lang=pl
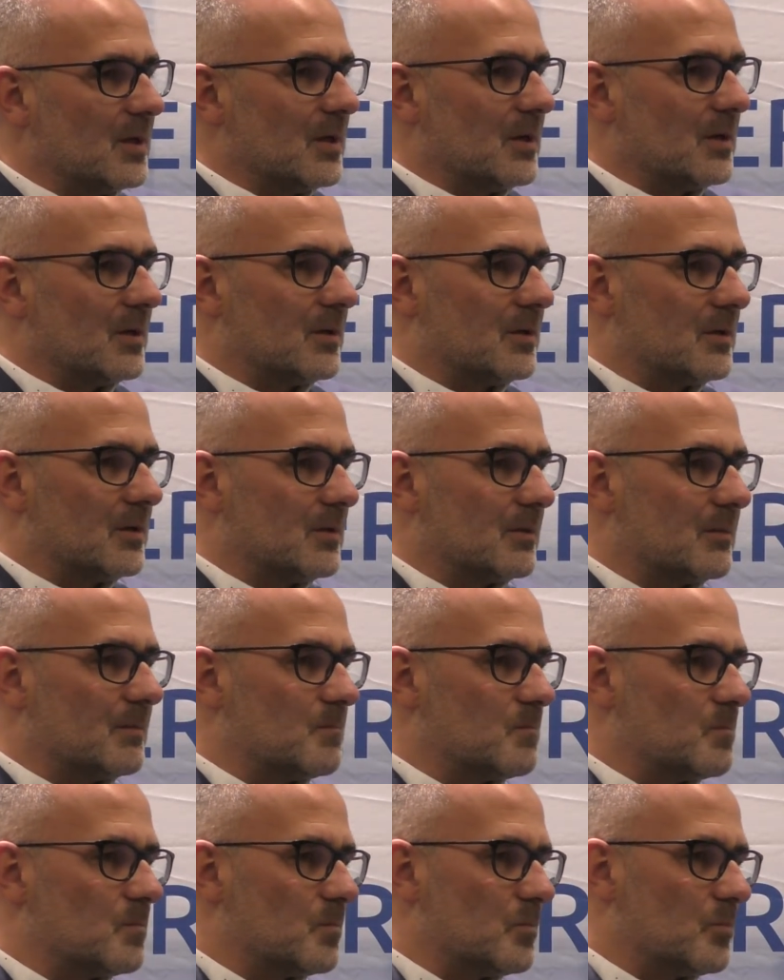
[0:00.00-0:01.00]
E,
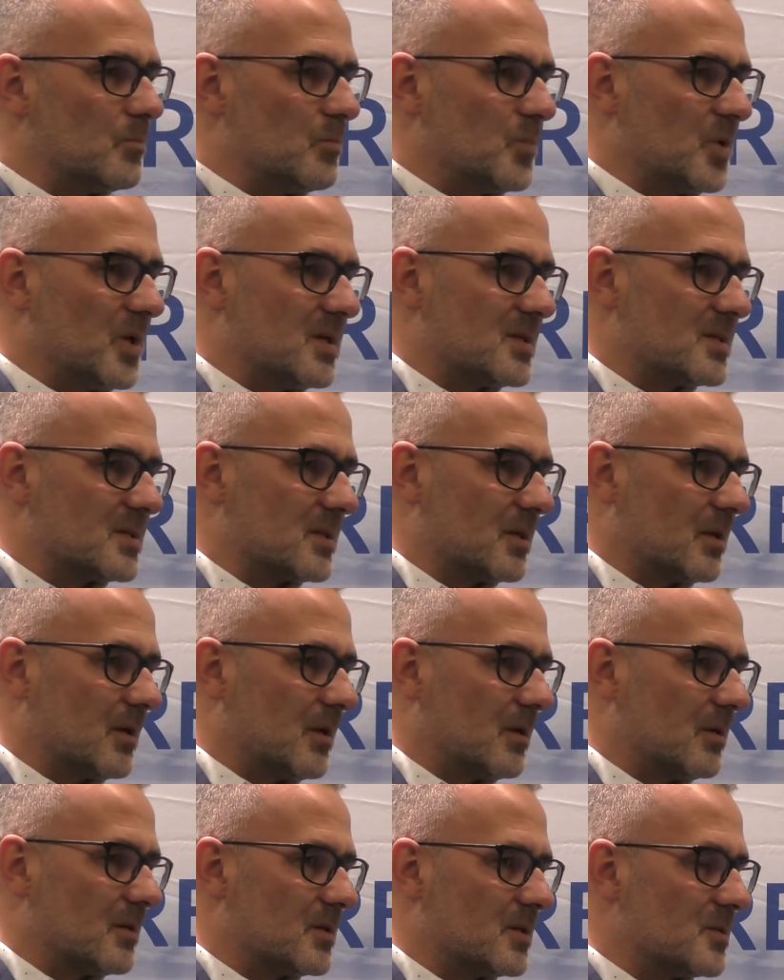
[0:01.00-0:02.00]

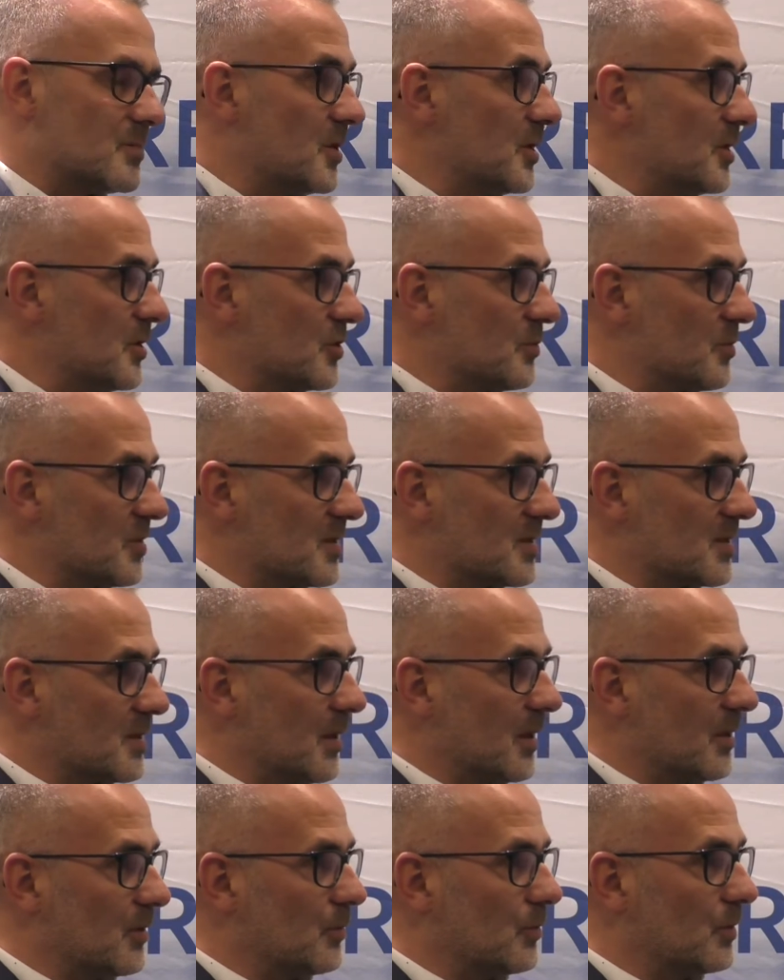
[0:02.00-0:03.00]
miejsce zmieniliśmy ze
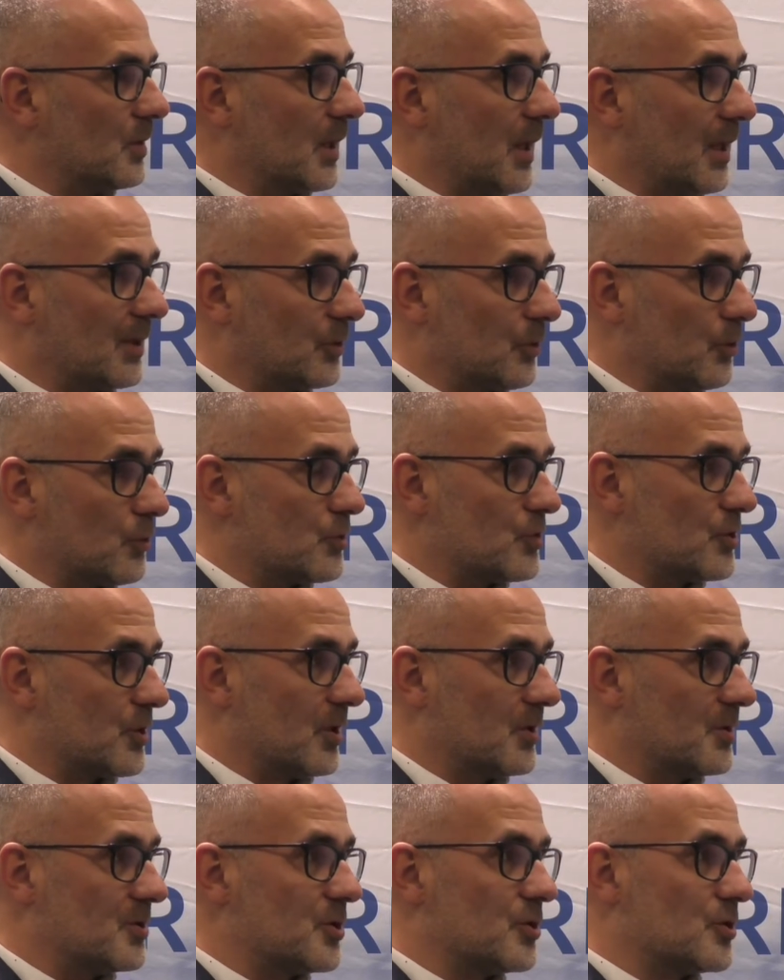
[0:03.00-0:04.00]
względu na to,
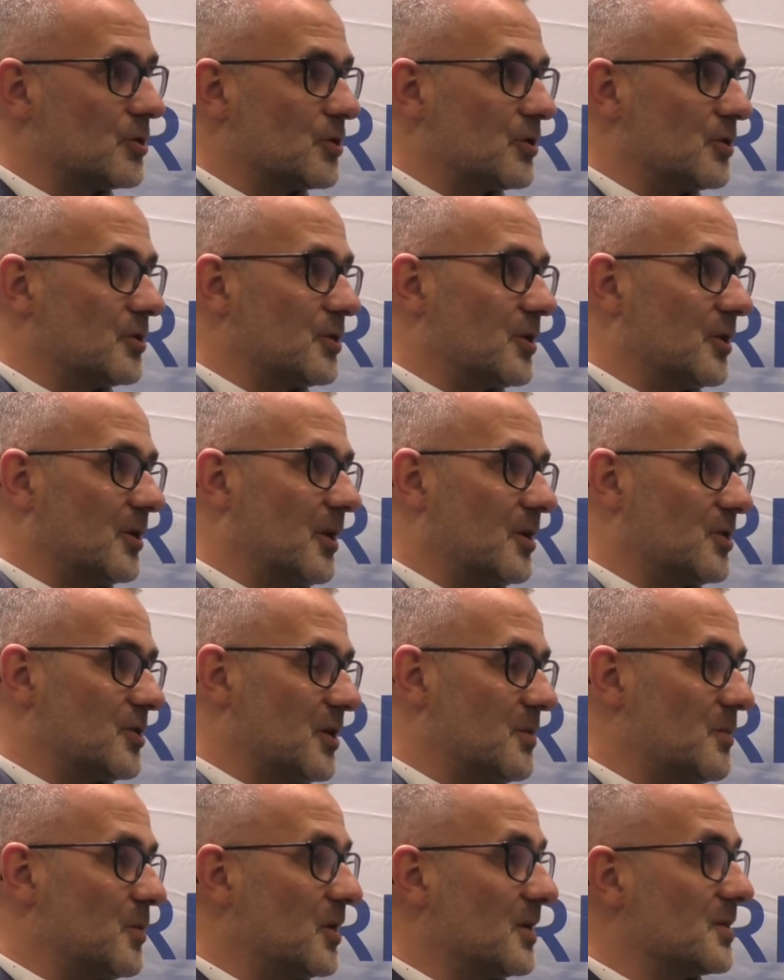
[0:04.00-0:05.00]
że cieszy się nasza
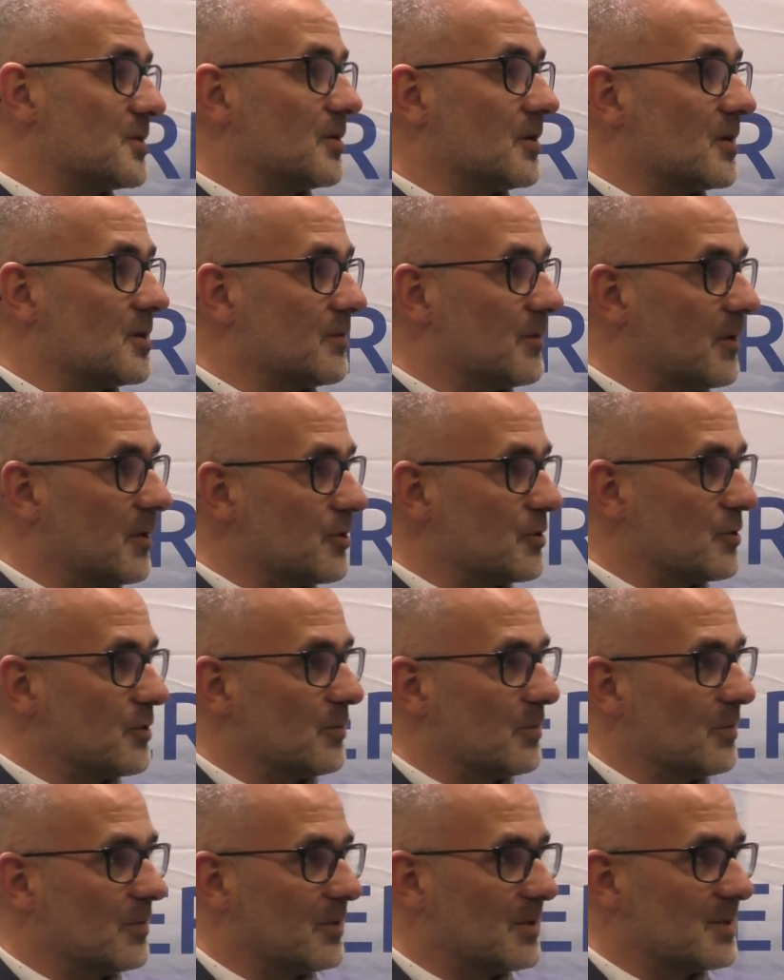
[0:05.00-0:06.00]
impreza coraz
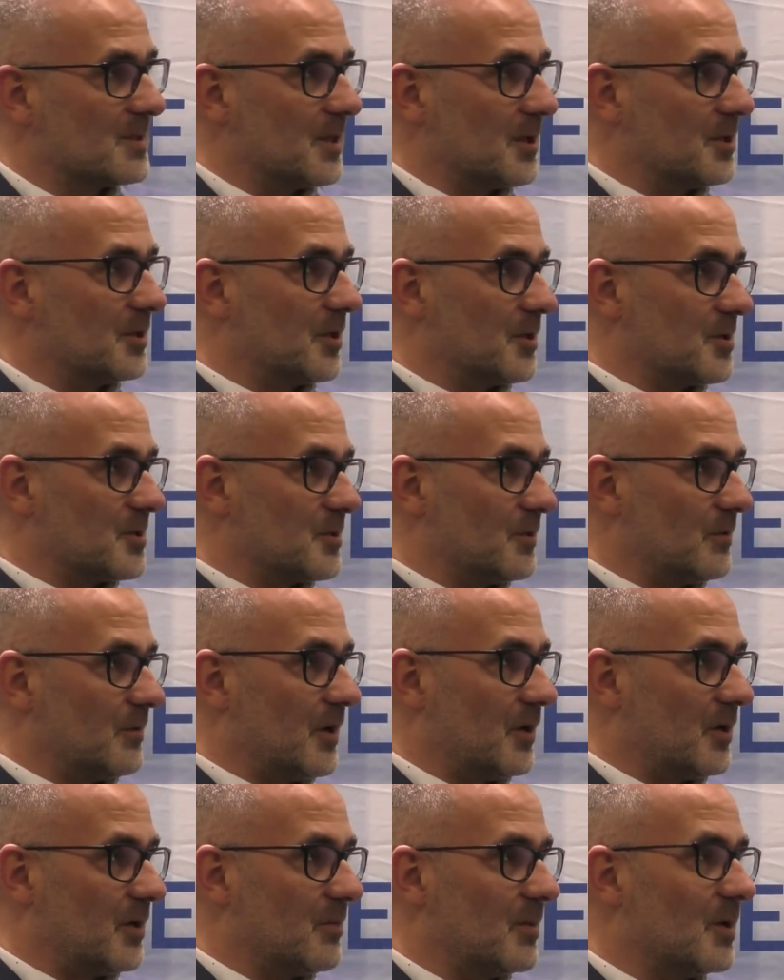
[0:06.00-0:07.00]
większym
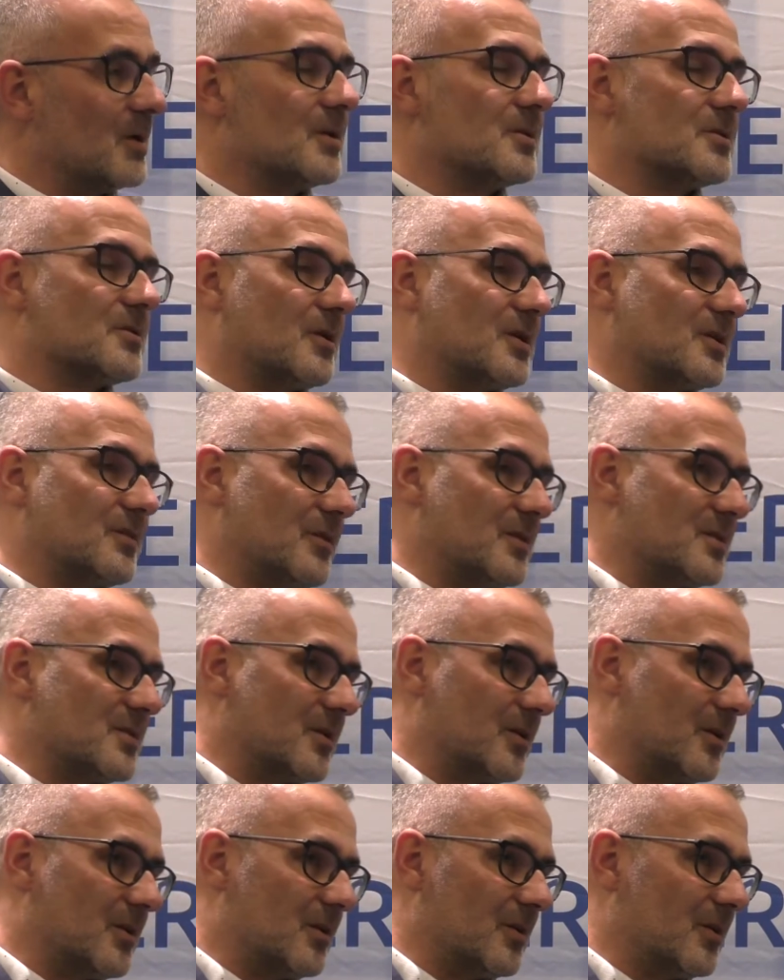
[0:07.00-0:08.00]
zainteresowaniem, coraz
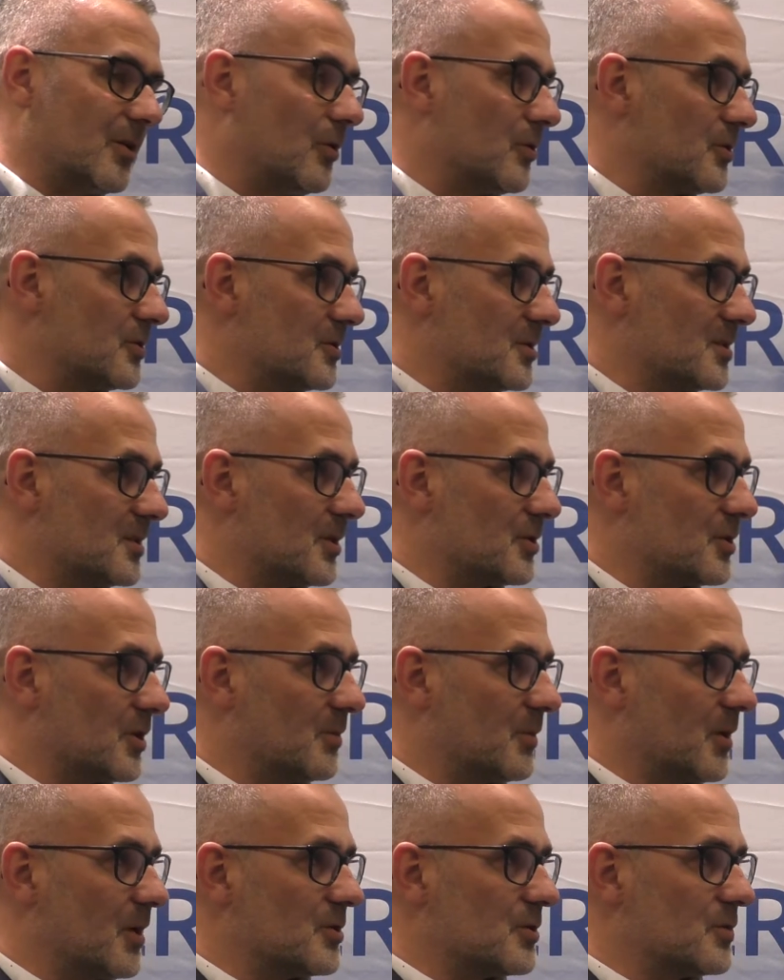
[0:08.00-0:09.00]
więcej gości z naszej
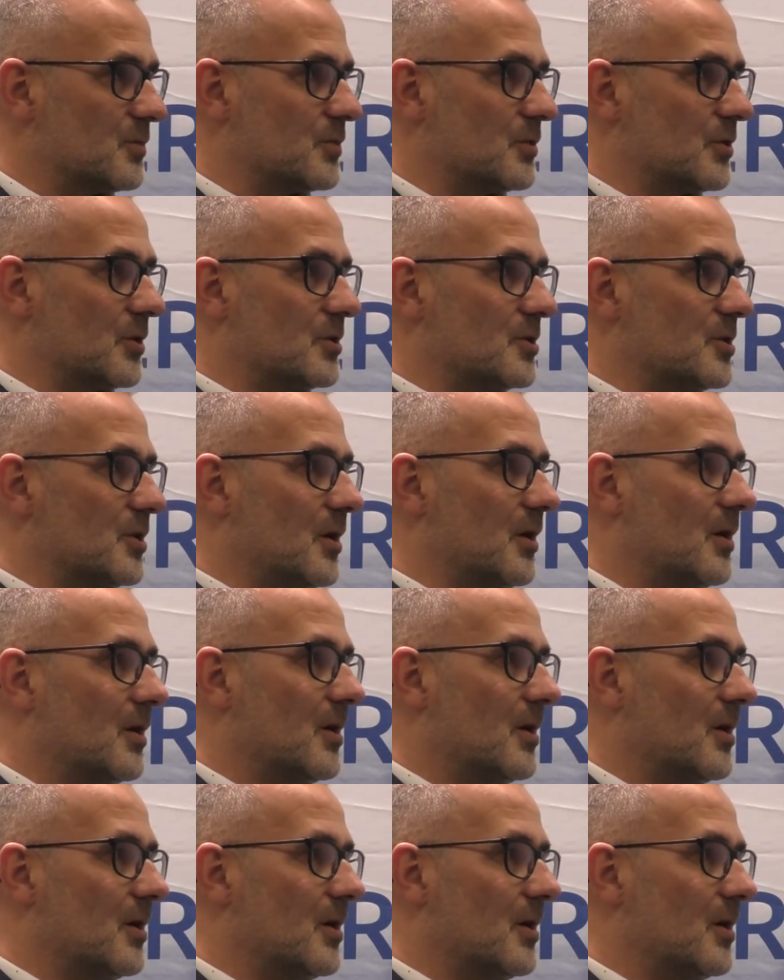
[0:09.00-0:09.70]
branży przyjeżdża